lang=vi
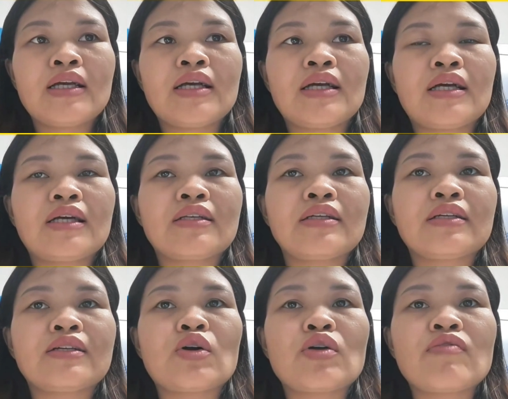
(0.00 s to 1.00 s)
À,
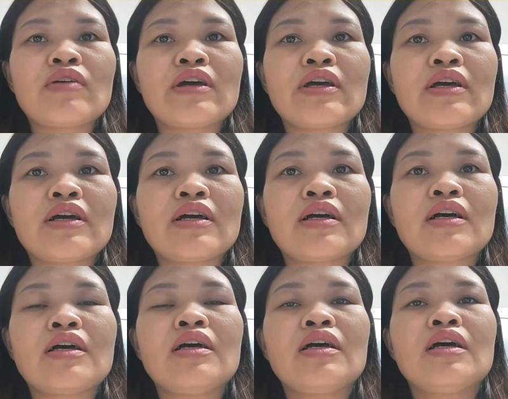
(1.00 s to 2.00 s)
nhưng đối với à,
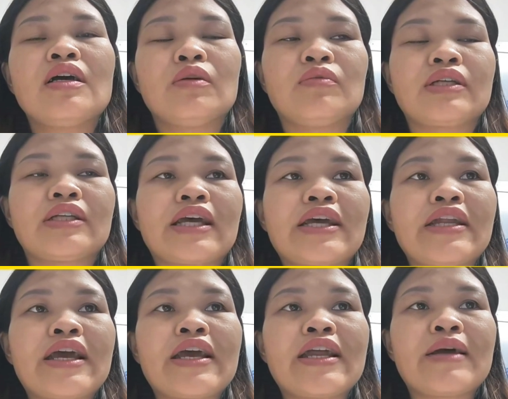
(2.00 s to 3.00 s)
ông thì thấy
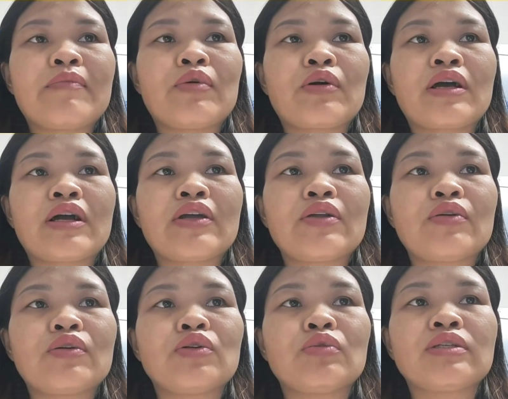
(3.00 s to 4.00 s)
đây là một cái
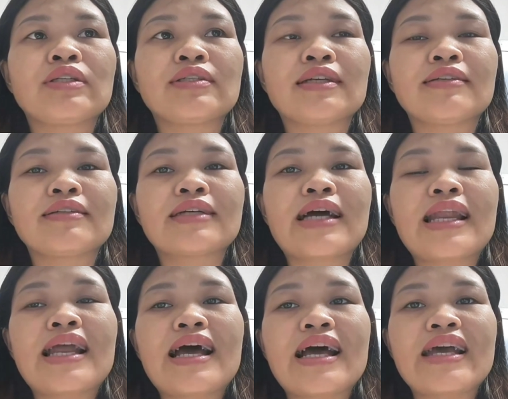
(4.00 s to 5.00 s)
nội dung chương trình nó khá
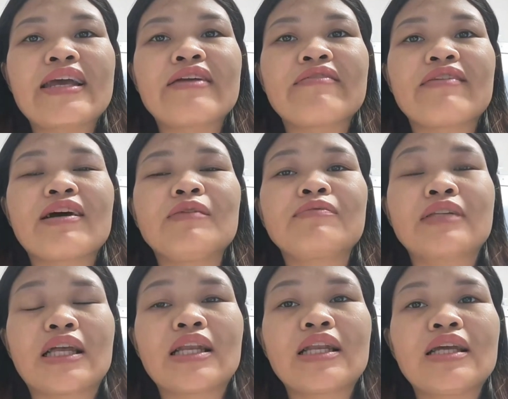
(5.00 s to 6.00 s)
là hay và hấp
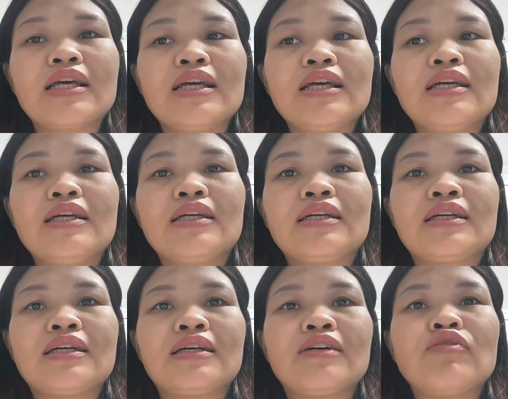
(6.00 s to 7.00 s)
dẫn
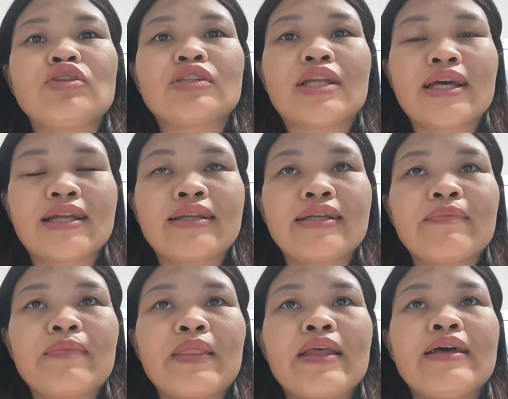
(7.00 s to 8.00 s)
à, ở Futureland
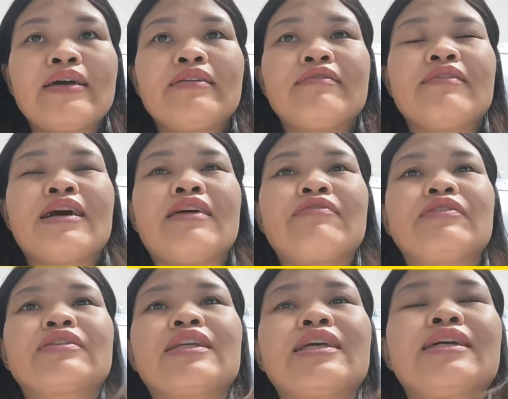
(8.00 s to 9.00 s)
và
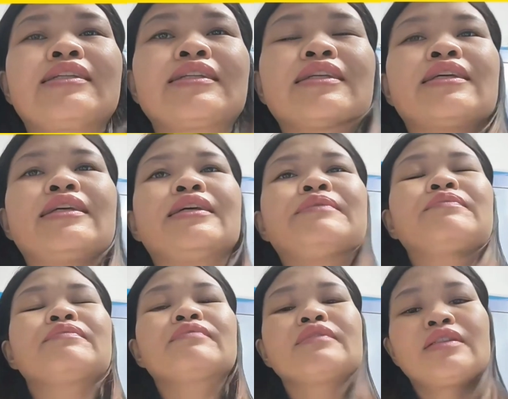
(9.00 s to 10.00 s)
Futureland thì à,
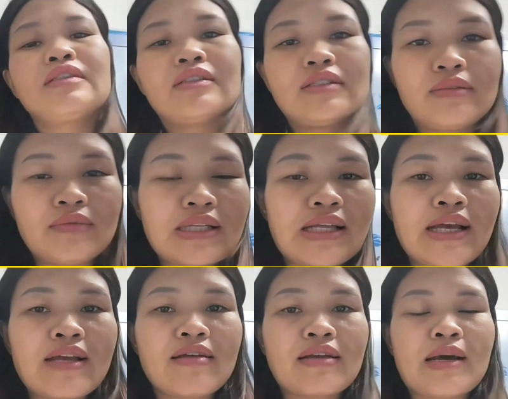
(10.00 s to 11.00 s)
chúng ta
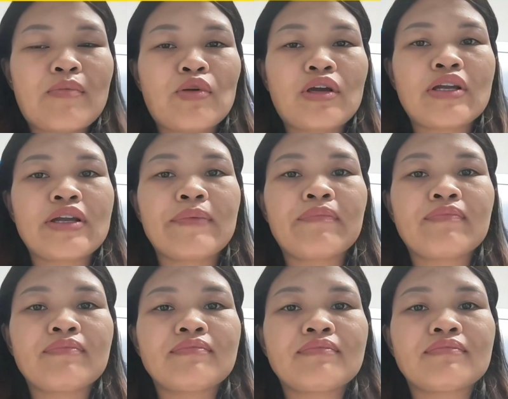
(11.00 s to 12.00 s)
thấy được là một cái điểm
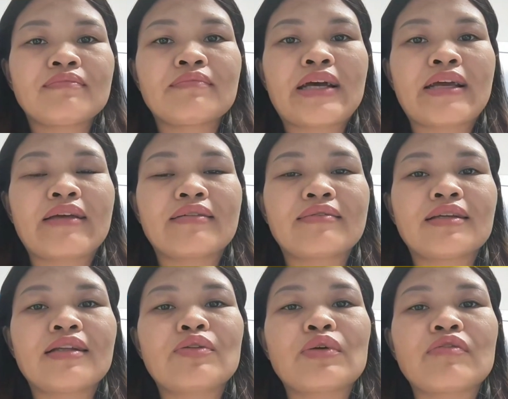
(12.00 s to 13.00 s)
mạnh
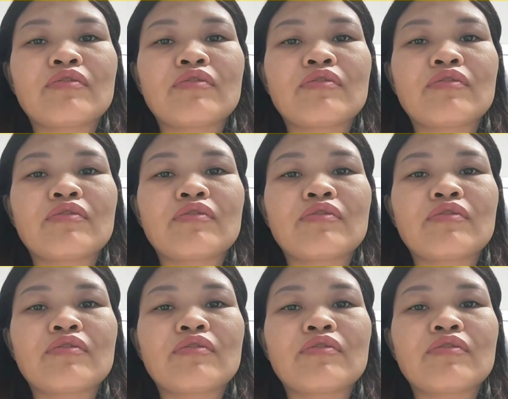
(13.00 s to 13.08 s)
rất là tuyệt